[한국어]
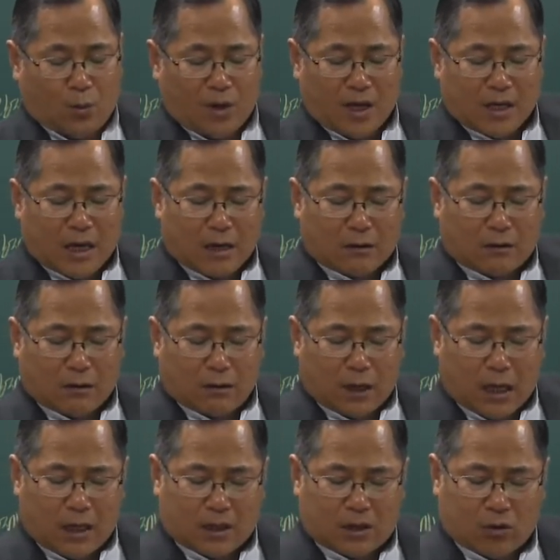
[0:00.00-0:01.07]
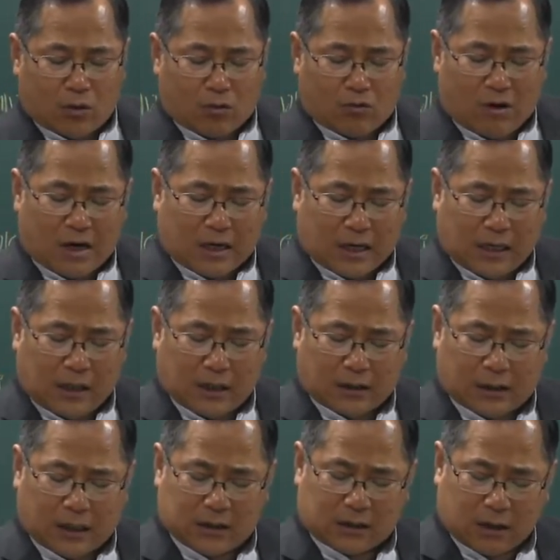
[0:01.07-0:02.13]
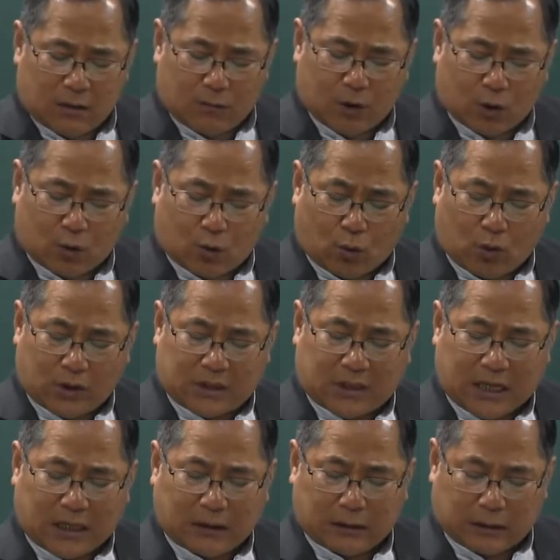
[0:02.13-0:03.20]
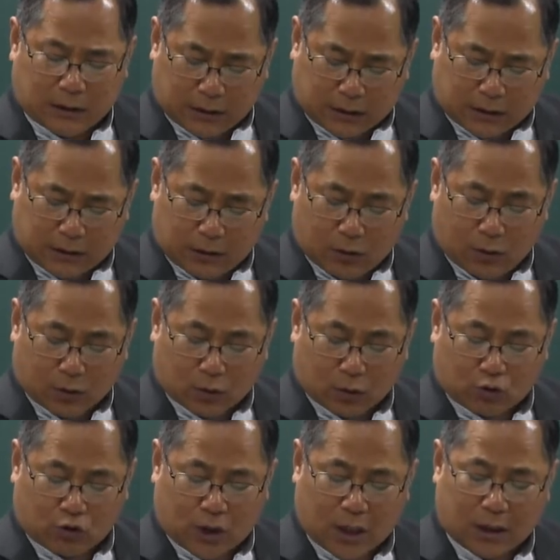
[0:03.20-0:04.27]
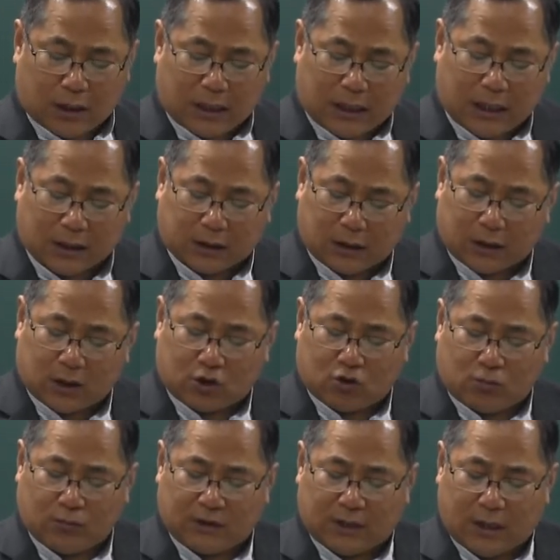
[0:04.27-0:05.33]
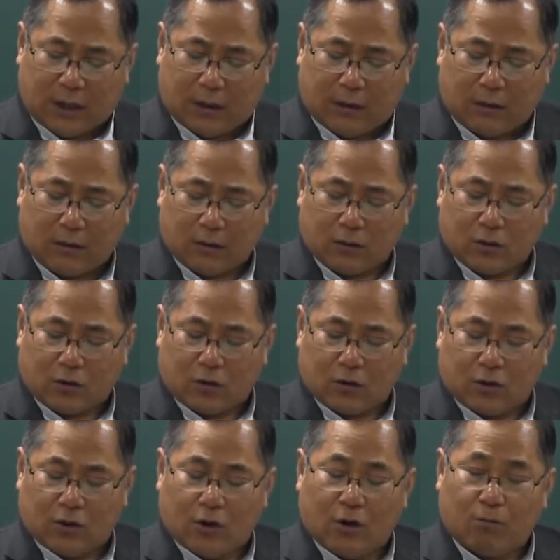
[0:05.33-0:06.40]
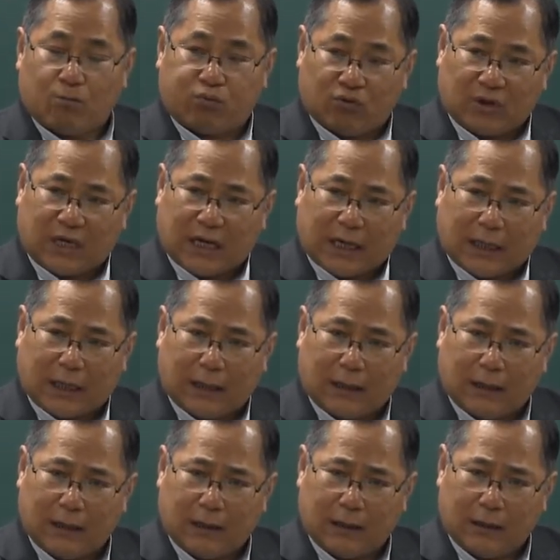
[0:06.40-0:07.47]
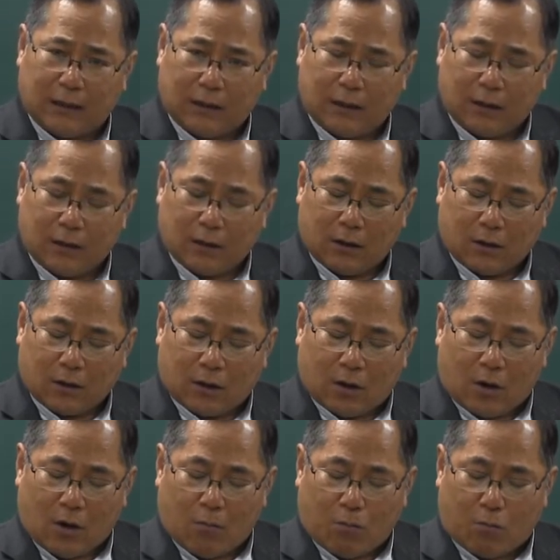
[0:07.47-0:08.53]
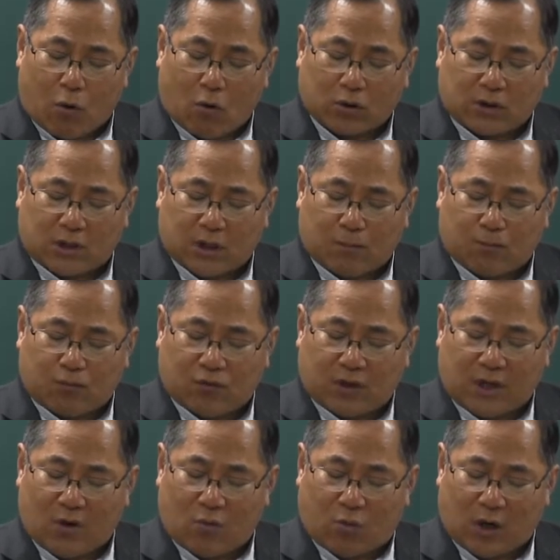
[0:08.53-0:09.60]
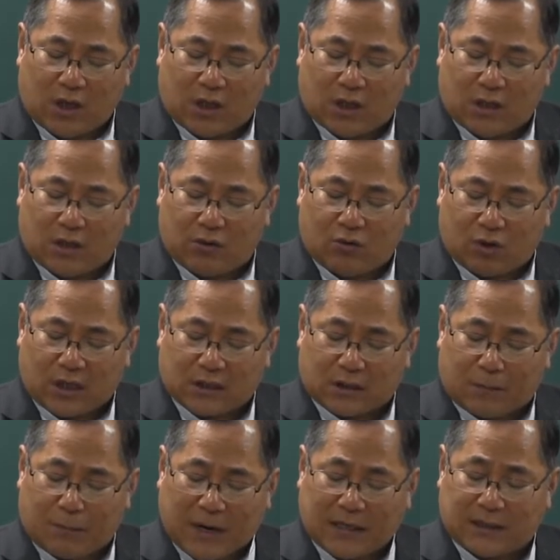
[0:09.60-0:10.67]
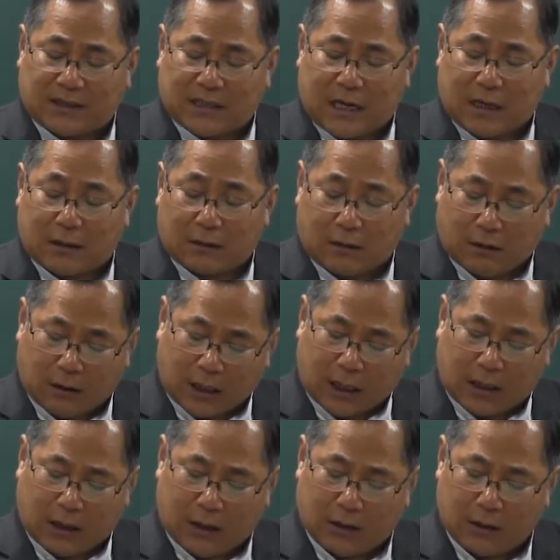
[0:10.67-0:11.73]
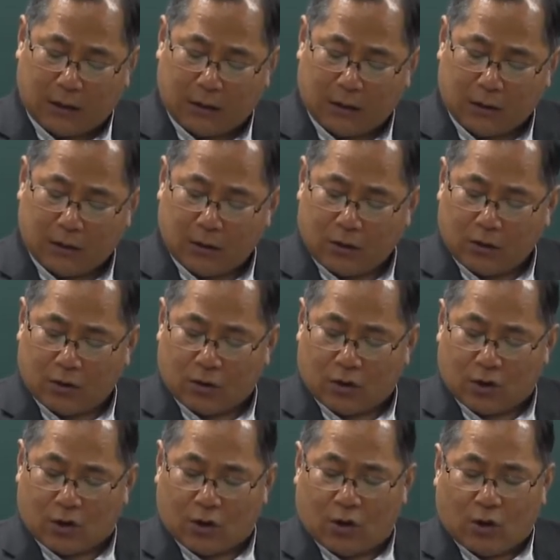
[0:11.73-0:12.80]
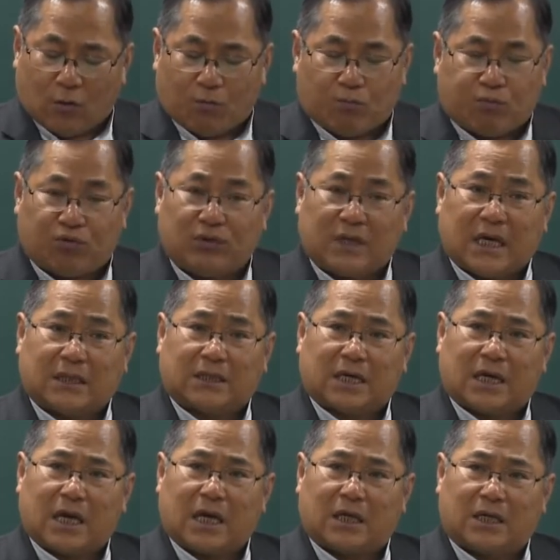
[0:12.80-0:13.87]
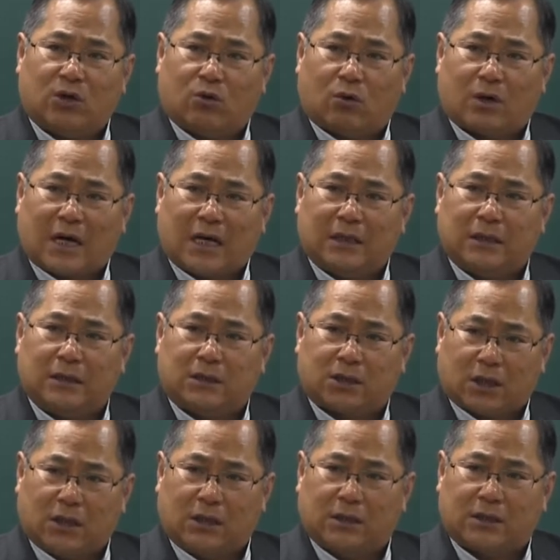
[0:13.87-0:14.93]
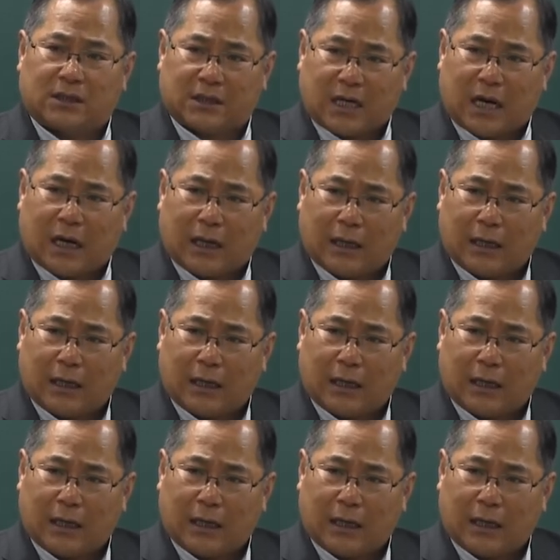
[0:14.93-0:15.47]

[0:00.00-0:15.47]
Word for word: 회계 거래의 기록과 관련된 설명으로 옳지 않은 것. 이것도 최근에 나왔던 기출문제예요. 분계란 복식부기의 원리를 이용해서 발생한 거래를 붕계장에 기록하는 절차.